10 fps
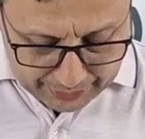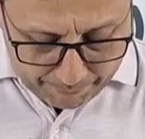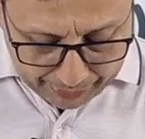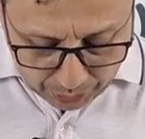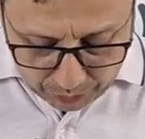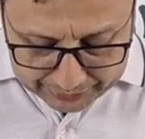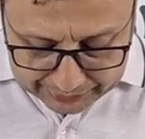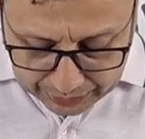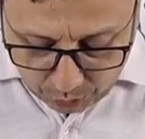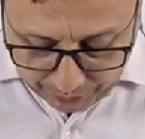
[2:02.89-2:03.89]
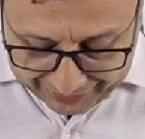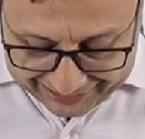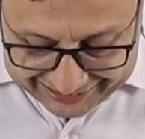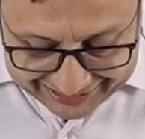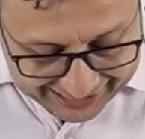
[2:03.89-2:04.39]
embargo, les digo que
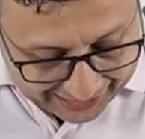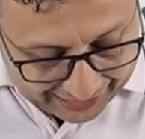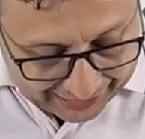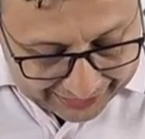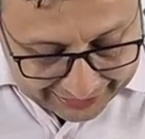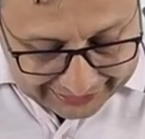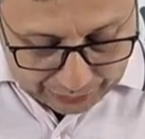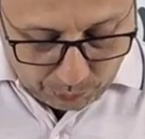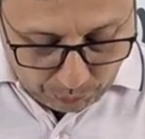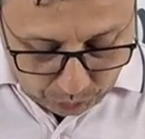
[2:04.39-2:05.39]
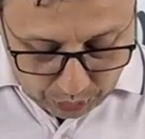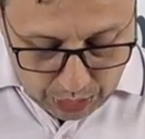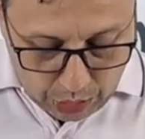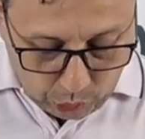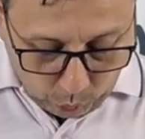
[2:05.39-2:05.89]
ni siquiera el rey Salomón,
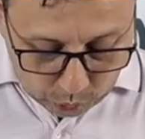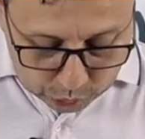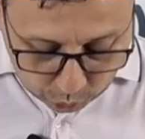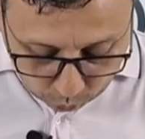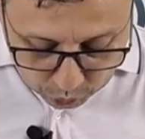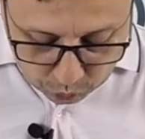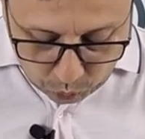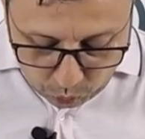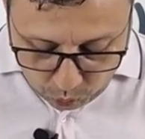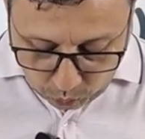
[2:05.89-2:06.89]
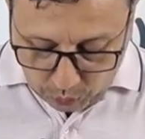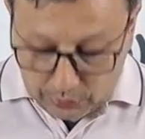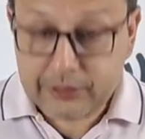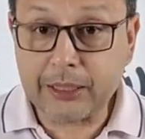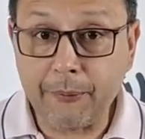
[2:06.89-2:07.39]
con todo su lujo,
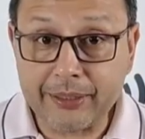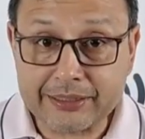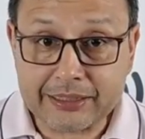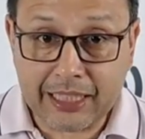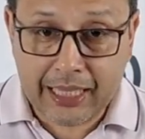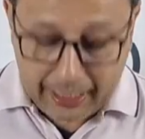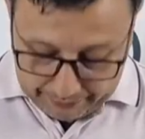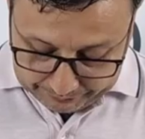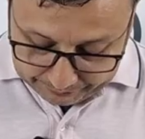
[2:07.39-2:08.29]
se vestía